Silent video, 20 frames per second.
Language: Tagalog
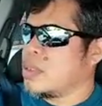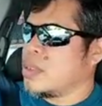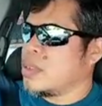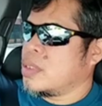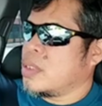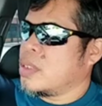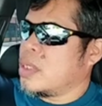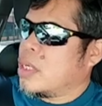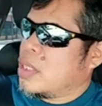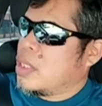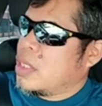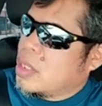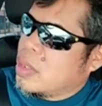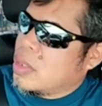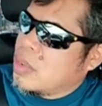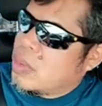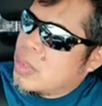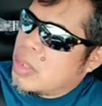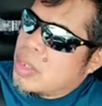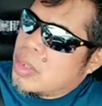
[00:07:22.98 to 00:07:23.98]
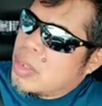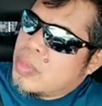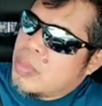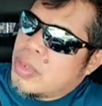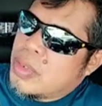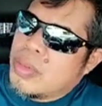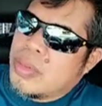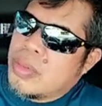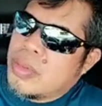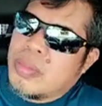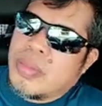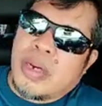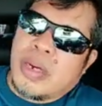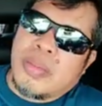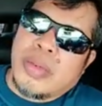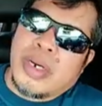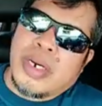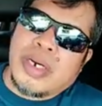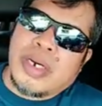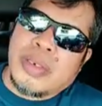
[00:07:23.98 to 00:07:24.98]
andito na naman yung
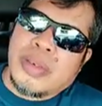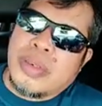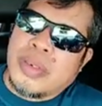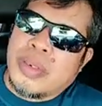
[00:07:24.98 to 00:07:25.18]
mama ngayon